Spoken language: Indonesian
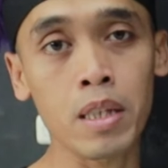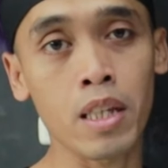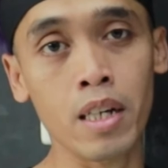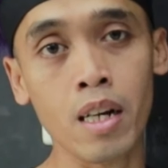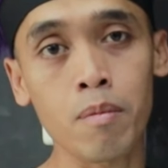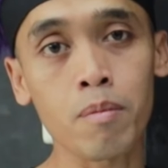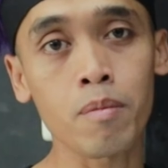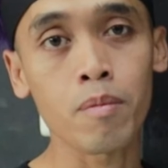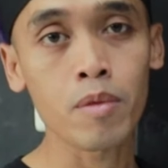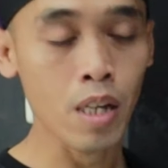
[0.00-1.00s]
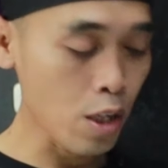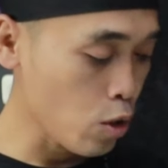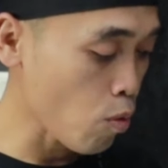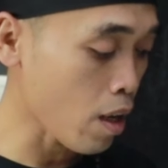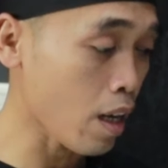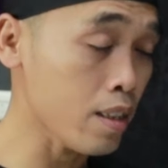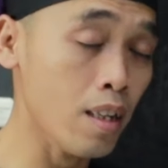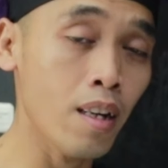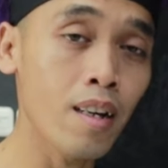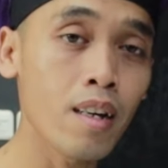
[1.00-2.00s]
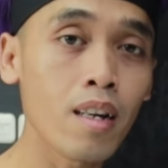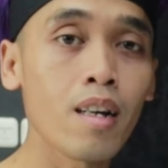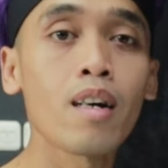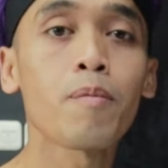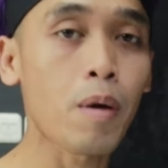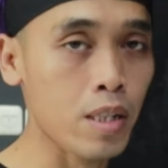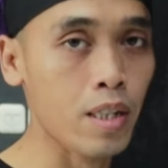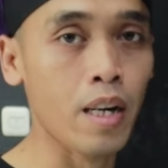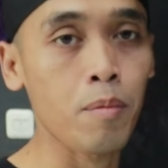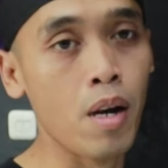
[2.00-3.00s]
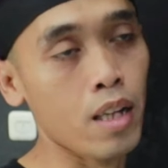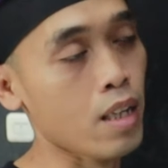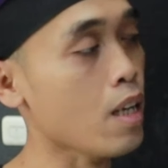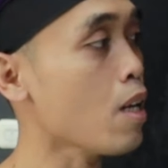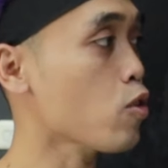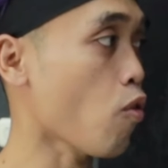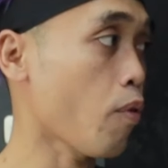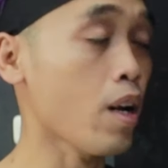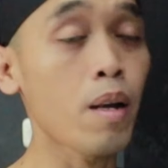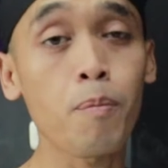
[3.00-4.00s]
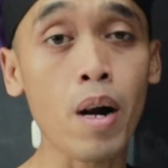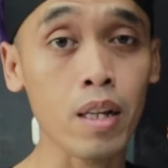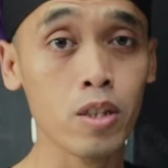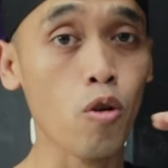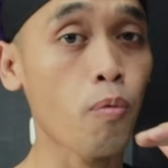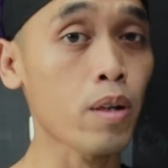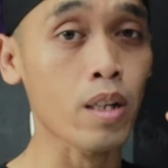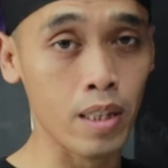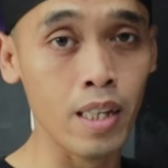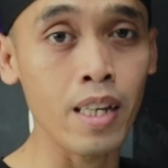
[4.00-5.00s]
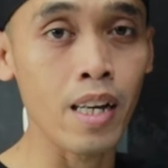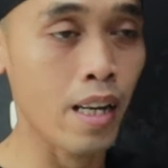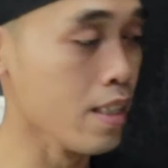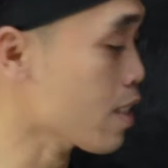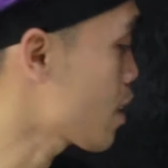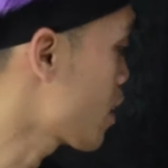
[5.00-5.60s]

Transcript: 4.6 jadi suaranya pasti keren banget karena softwarenya software tertinggi ya guys.